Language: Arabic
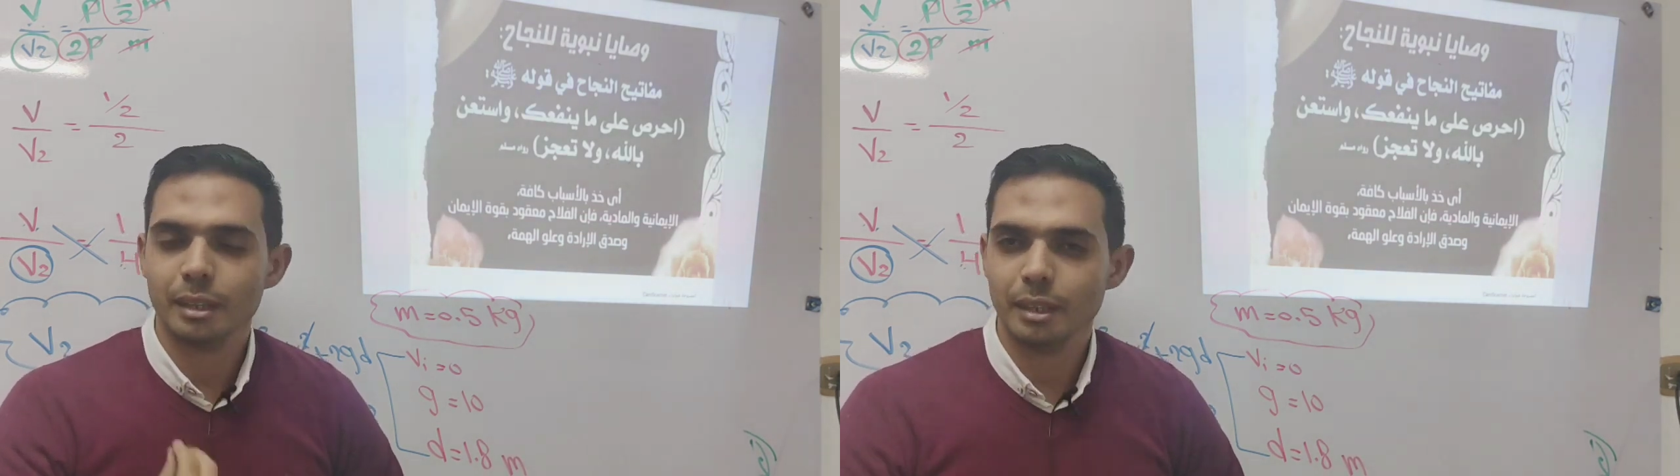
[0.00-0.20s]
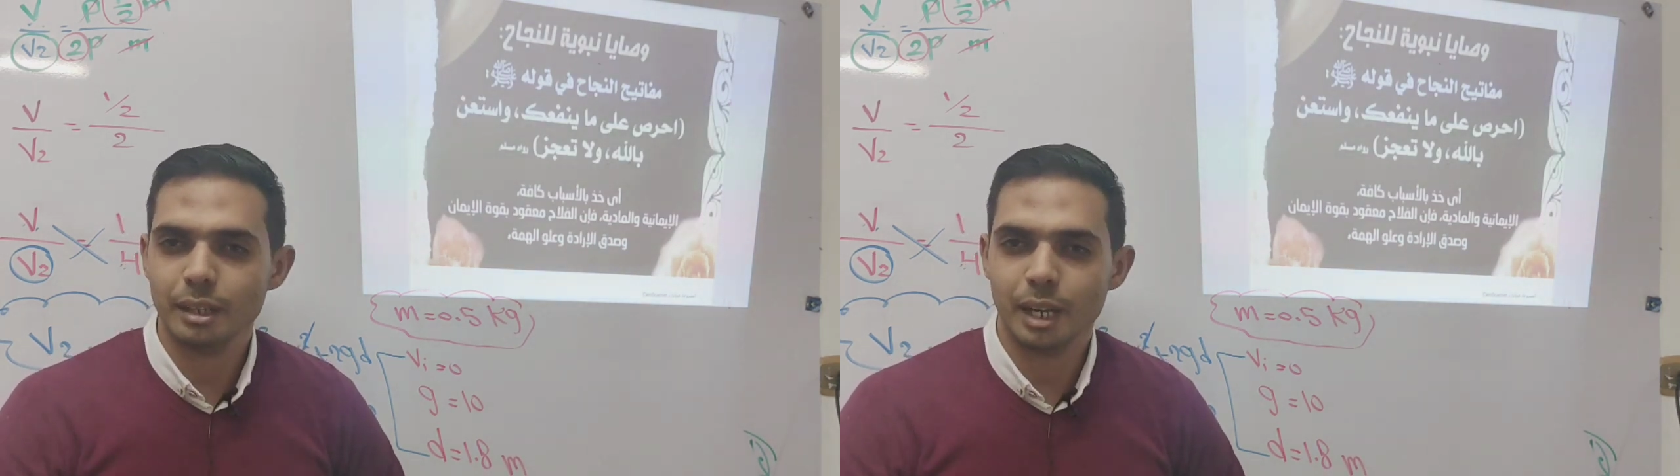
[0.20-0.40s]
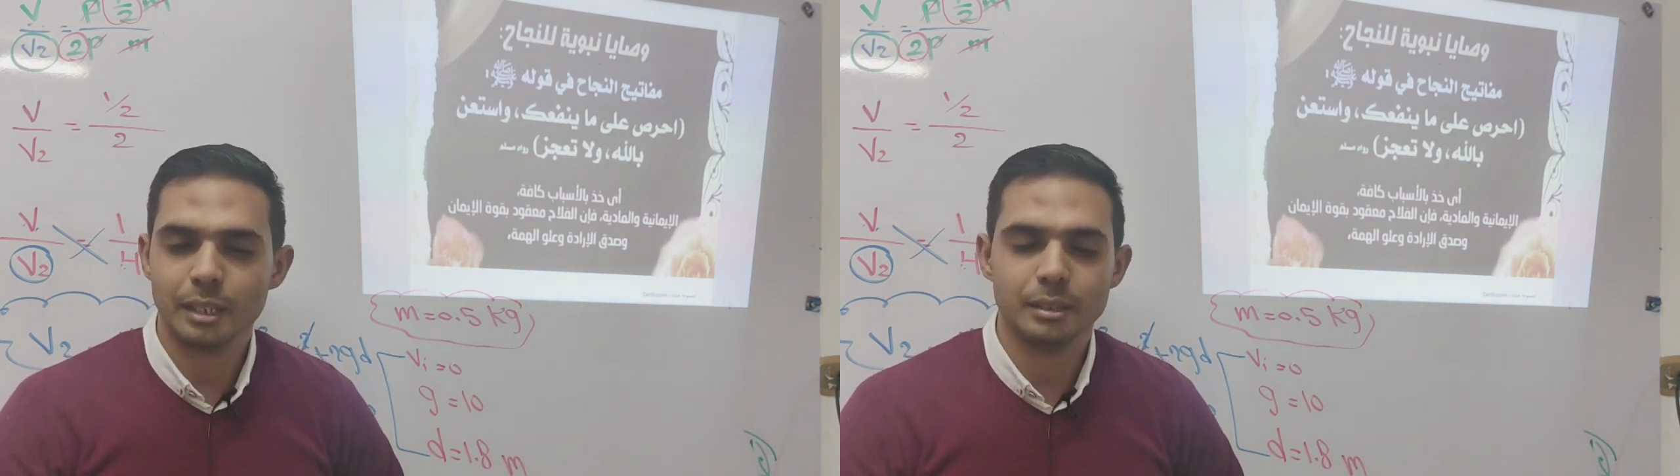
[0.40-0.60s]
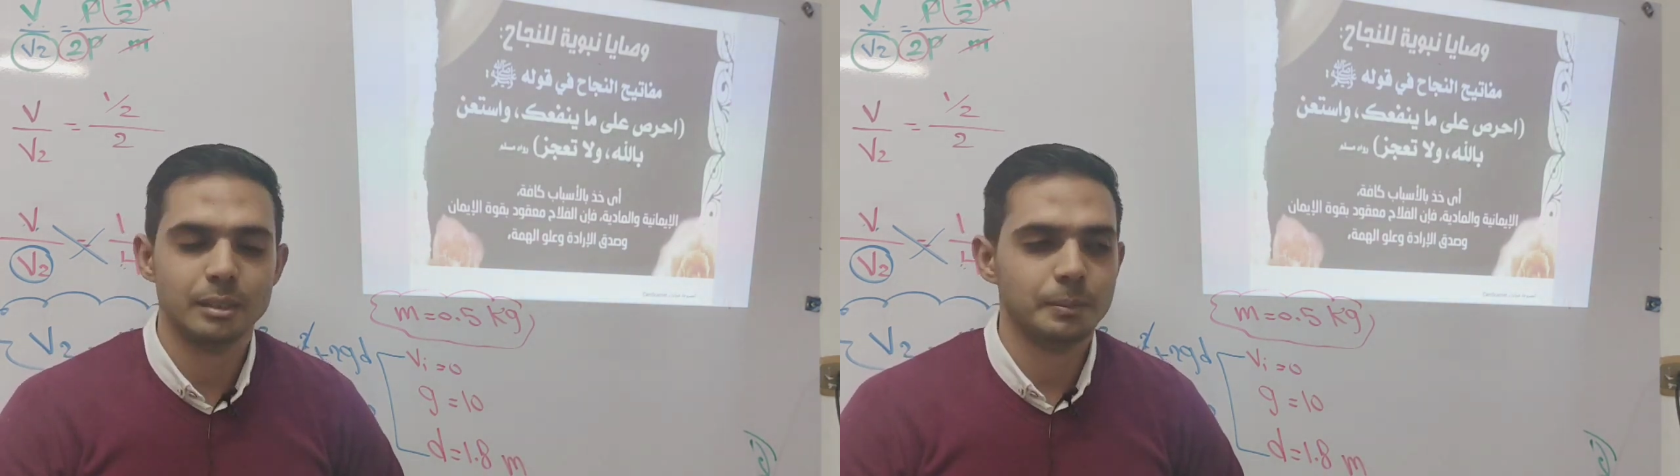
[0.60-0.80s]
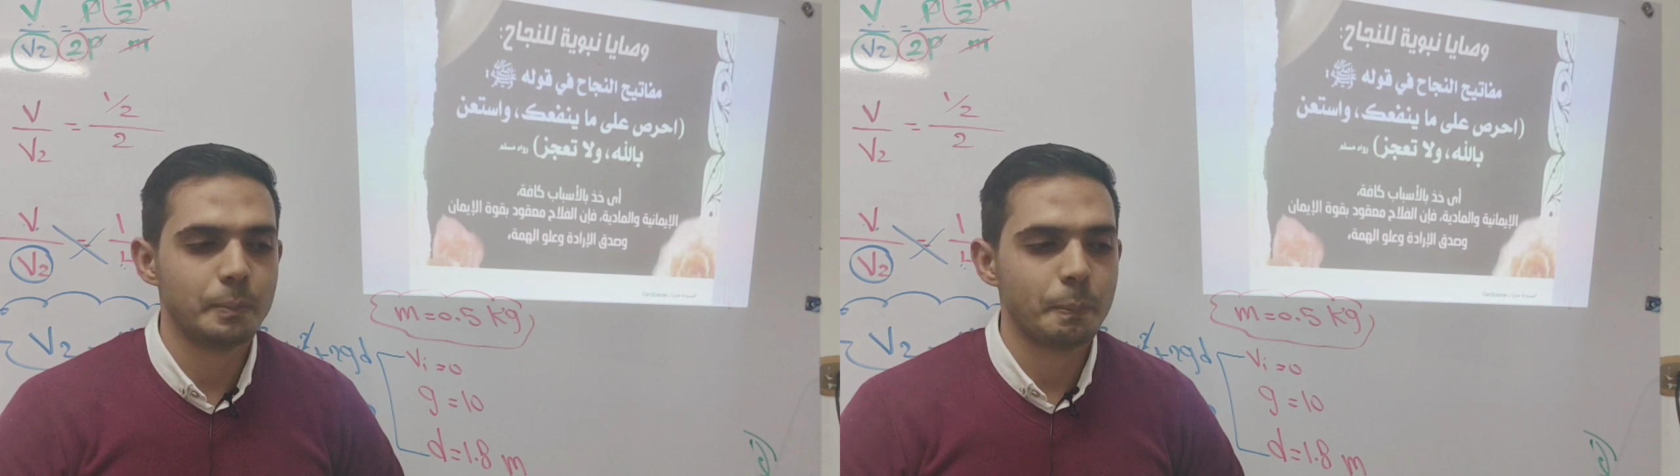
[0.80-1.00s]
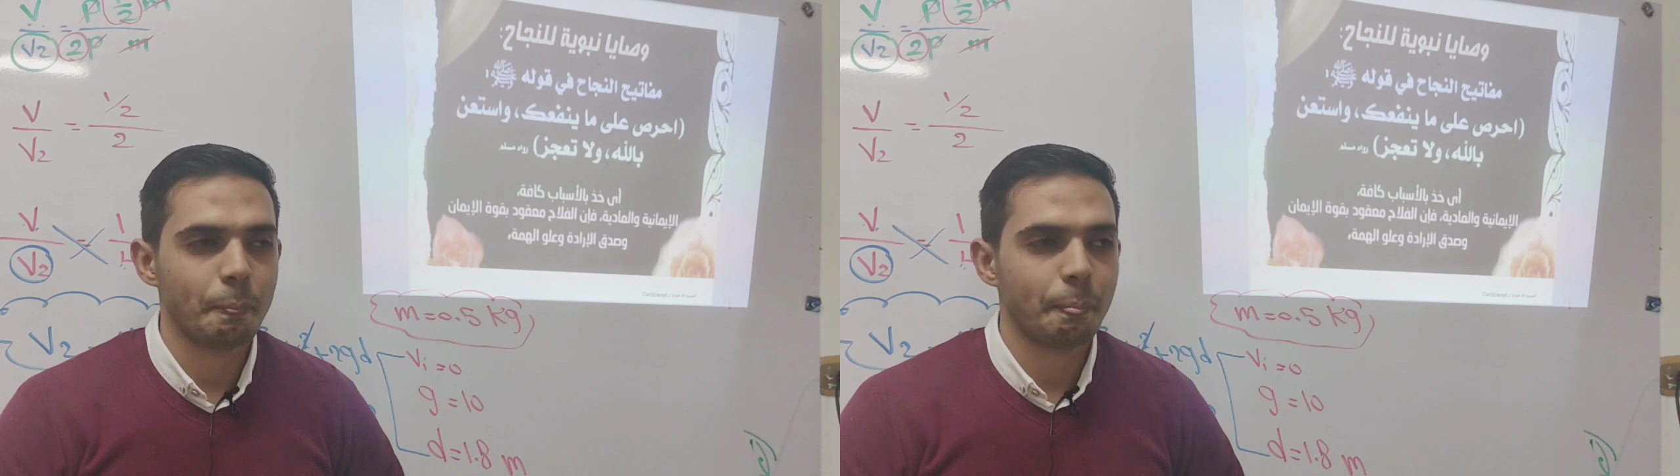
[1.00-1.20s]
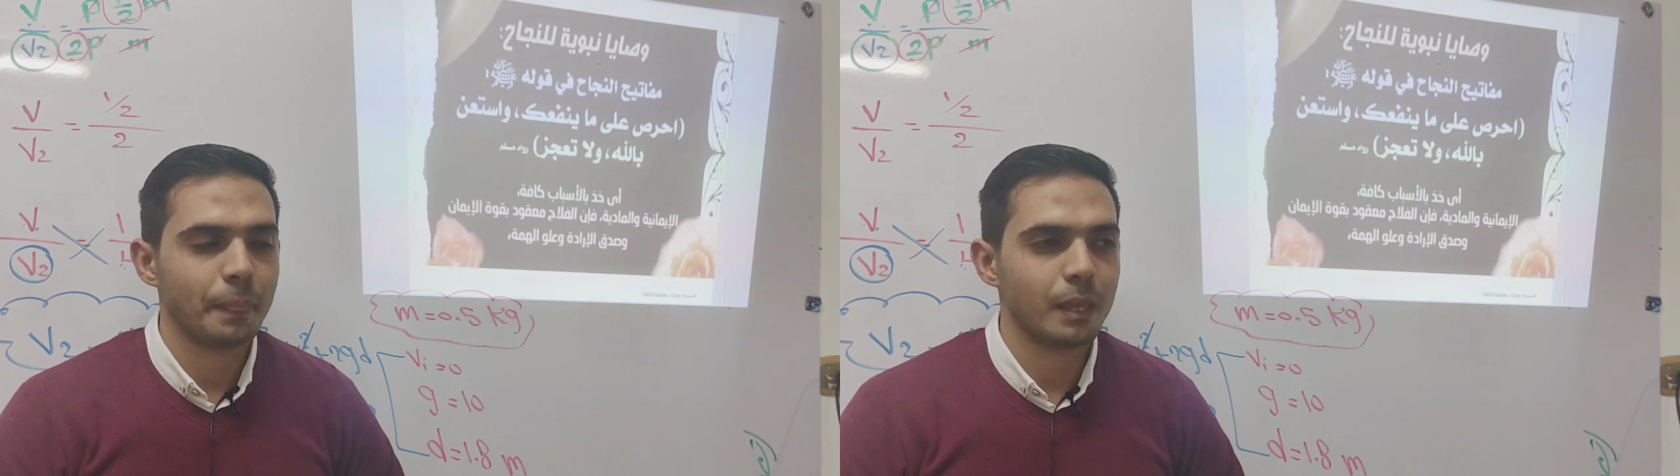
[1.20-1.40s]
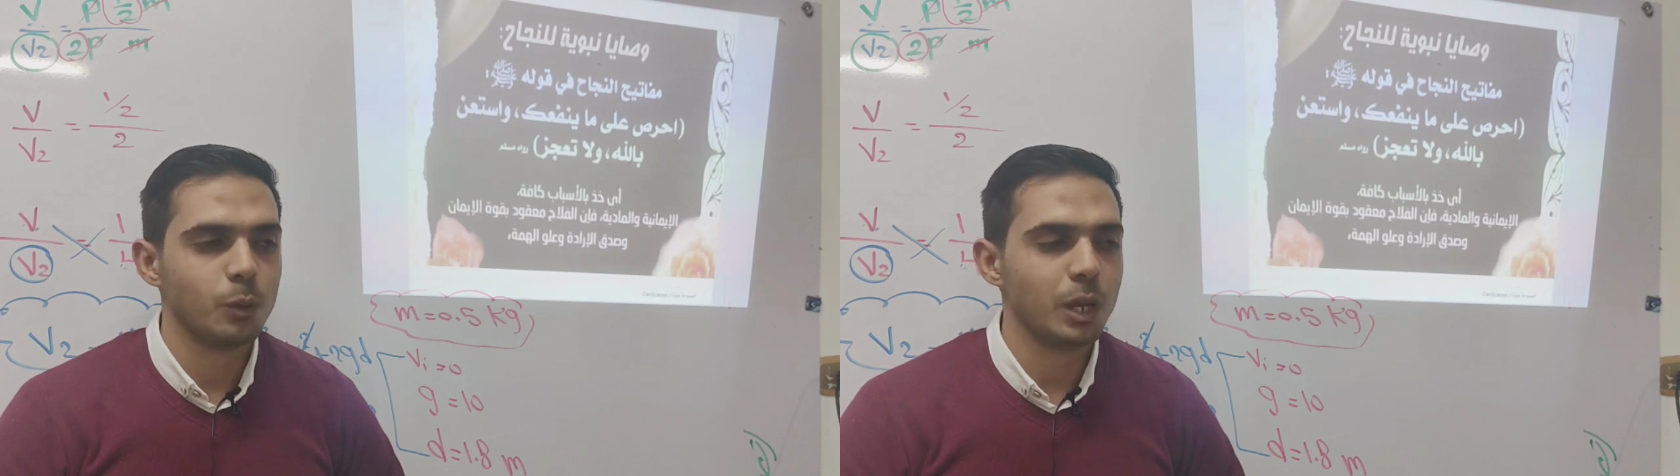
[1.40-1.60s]
ايه هي الحاجات دي
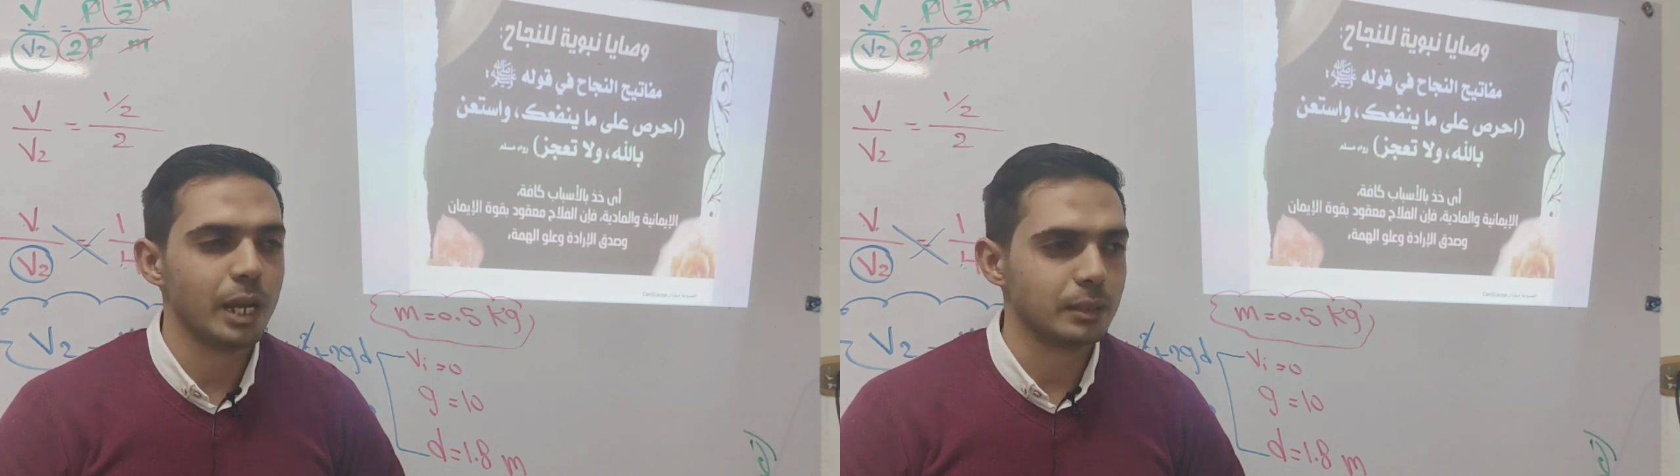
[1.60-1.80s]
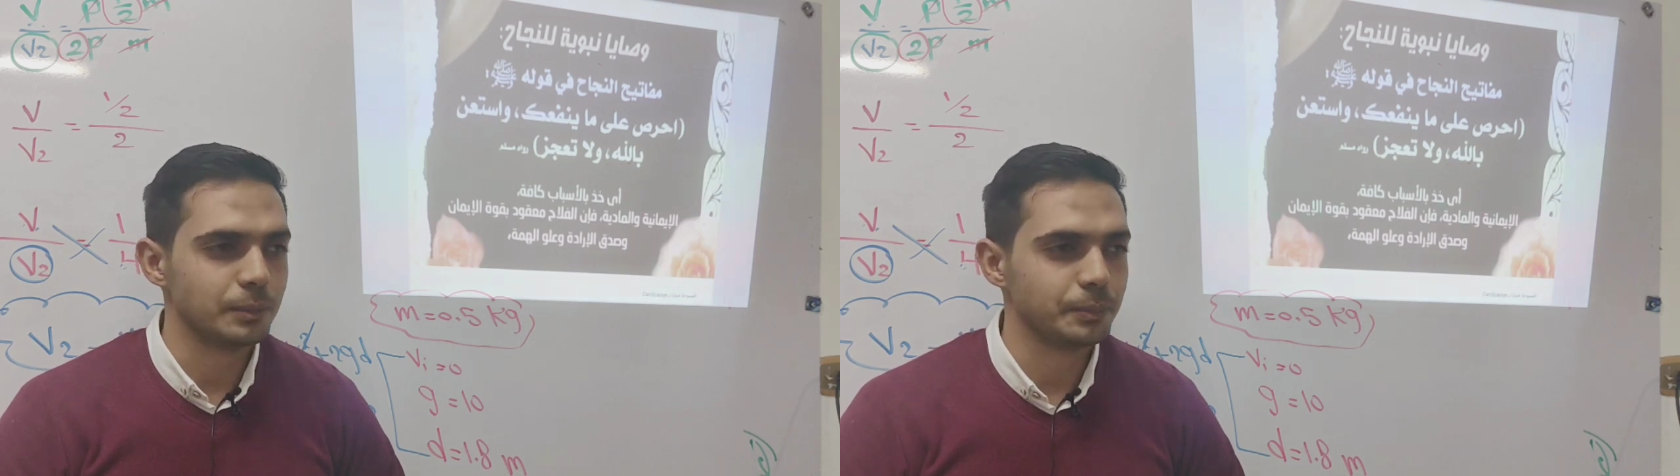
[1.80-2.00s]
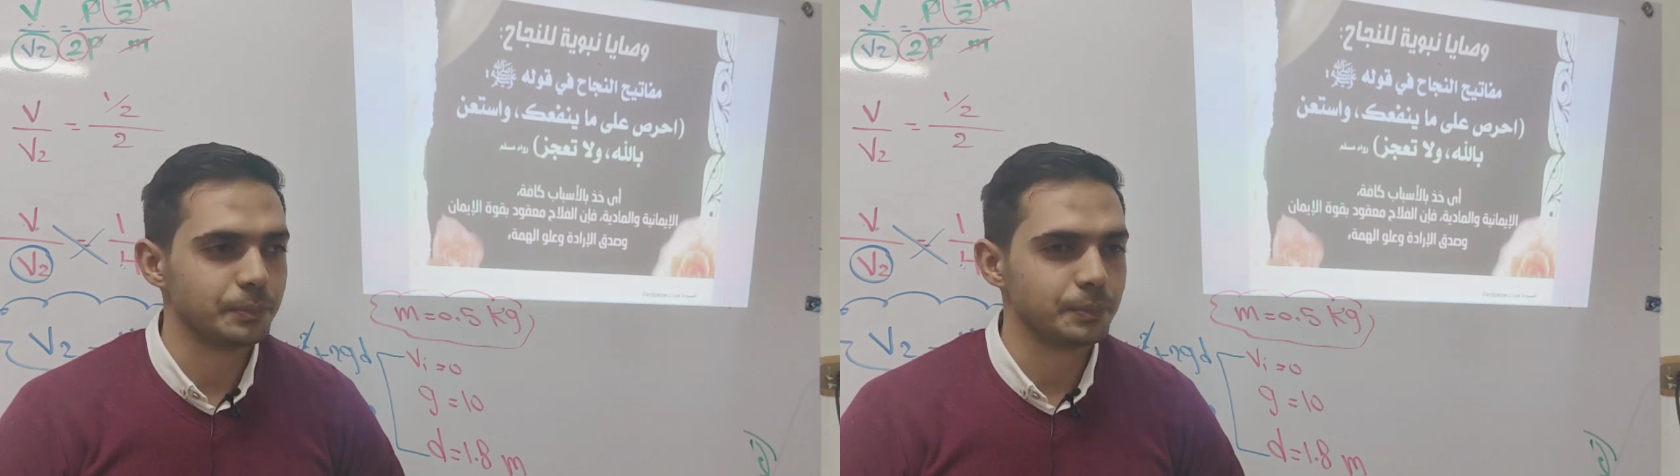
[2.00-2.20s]
اول حاجه